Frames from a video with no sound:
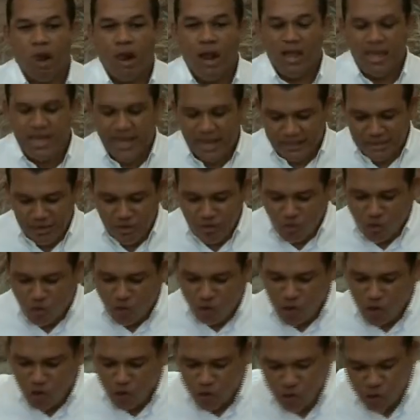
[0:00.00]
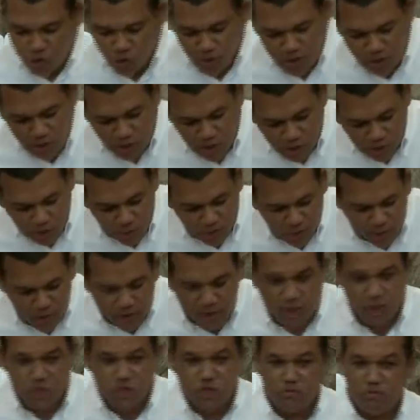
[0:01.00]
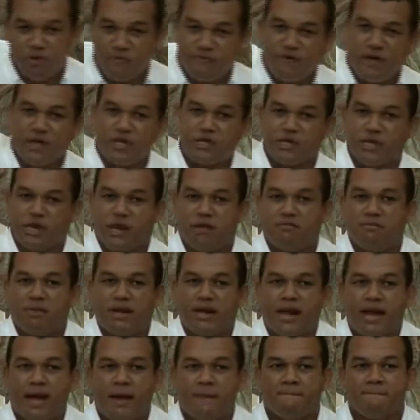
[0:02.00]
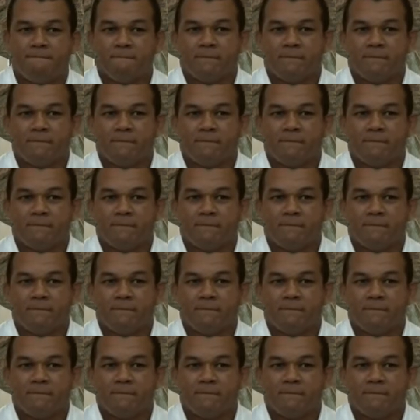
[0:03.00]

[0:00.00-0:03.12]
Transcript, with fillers: E é tão curioso isso, porque isso me faz lembrar.